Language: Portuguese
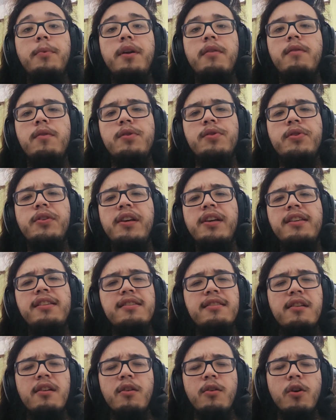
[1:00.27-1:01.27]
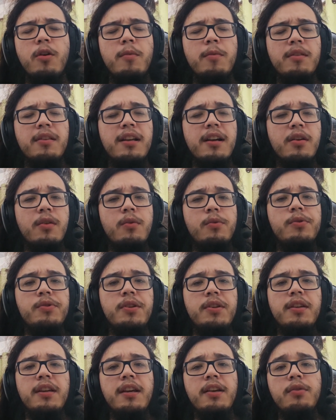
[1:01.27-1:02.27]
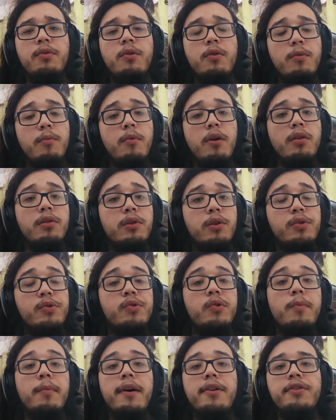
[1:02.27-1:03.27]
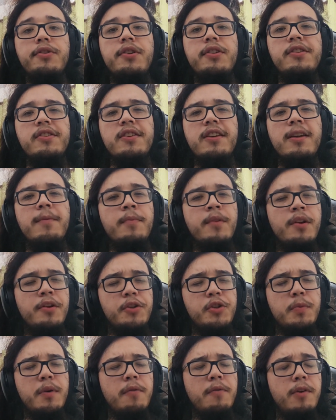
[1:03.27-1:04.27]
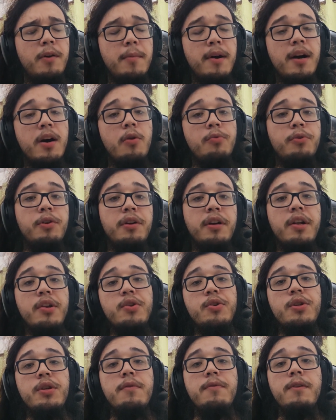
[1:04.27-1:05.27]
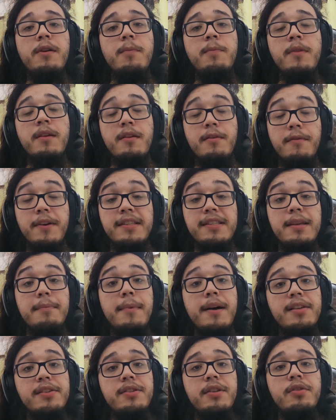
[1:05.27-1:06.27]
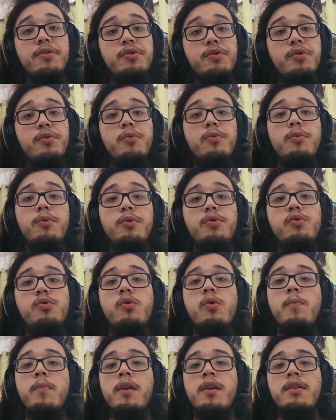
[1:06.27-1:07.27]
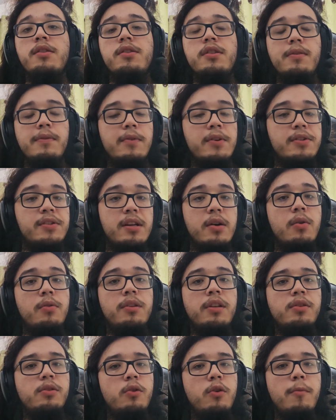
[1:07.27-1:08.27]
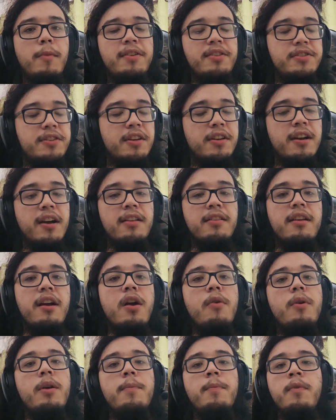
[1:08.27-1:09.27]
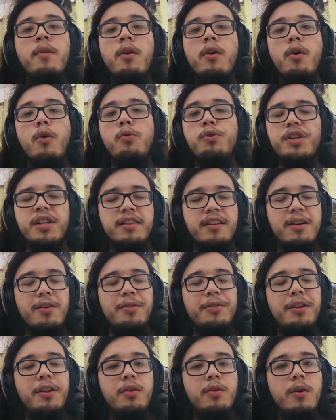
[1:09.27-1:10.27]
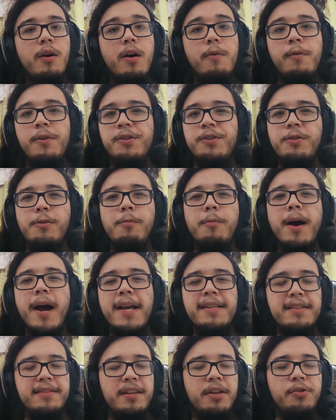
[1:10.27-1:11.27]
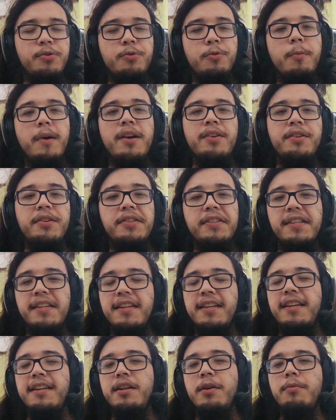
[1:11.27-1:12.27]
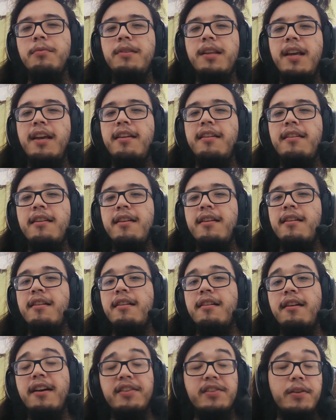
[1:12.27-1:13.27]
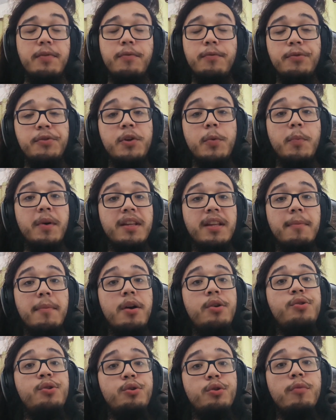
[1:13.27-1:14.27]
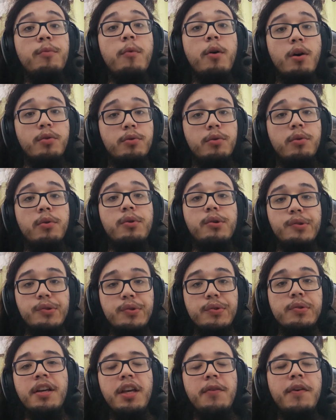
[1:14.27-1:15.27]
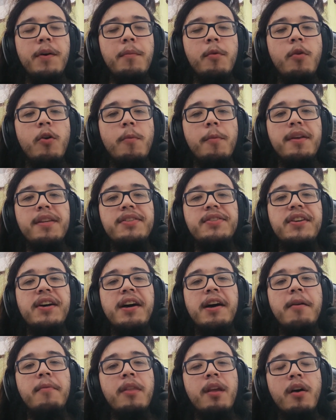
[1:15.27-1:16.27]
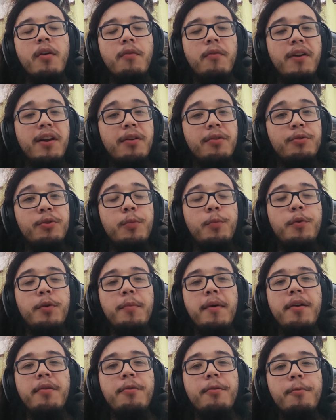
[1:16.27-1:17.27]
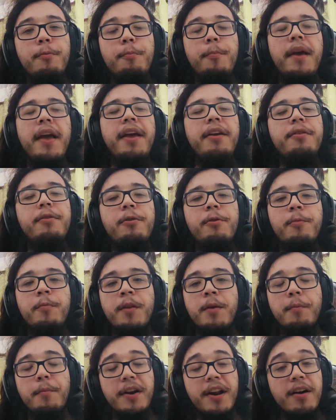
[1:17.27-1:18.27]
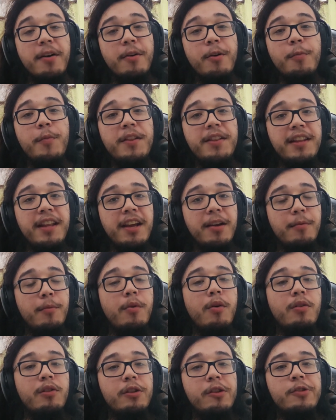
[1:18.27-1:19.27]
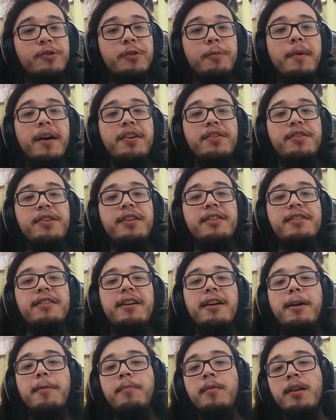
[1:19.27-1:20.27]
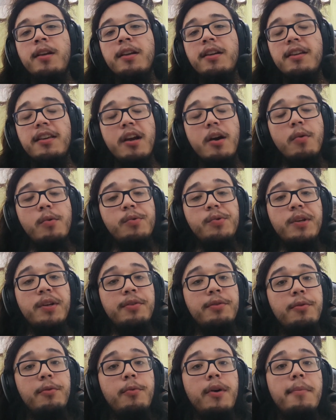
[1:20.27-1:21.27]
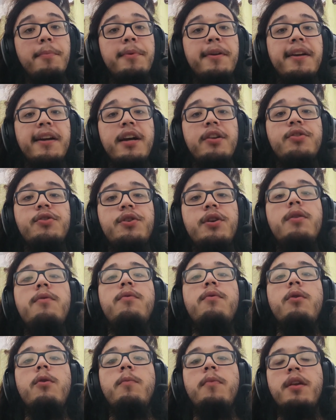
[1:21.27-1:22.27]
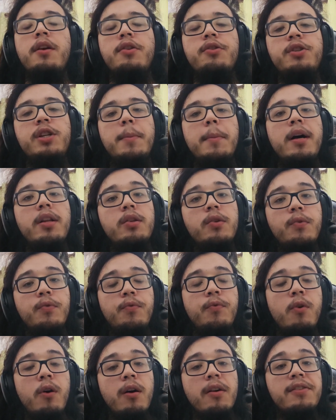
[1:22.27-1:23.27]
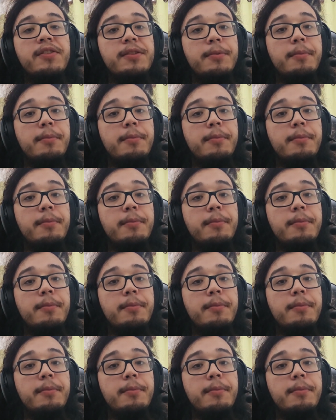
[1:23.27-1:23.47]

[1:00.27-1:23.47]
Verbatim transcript: para vocês como como está conseguindo módulos do Magisk de uma forma alternativa. Vai ser bastante útil se você está rodando o Magisk Canary ou já está rodando a versão mais recente do Magisk e não tem eh, essa função para estar tá baixando módulos. E vamos começar falando do primeiro meio para obter módulos do Magisk, que é usando um aplicativo chamado Fox